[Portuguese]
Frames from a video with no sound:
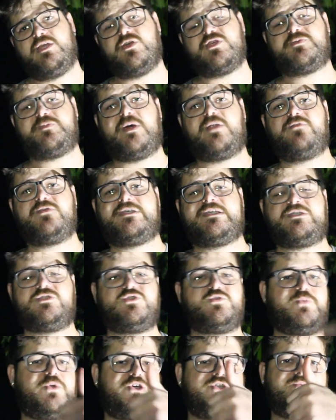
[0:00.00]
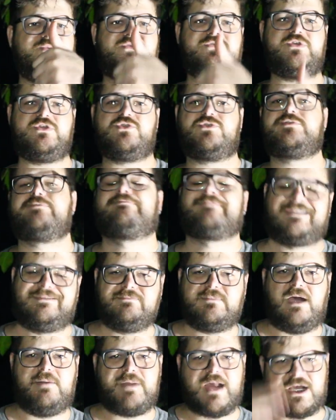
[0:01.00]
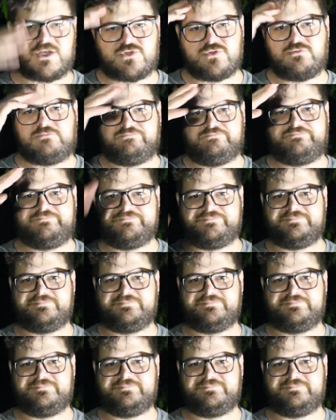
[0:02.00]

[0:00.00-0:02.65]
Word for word: E eu espero vocês nos próximos vídeos. Abraço!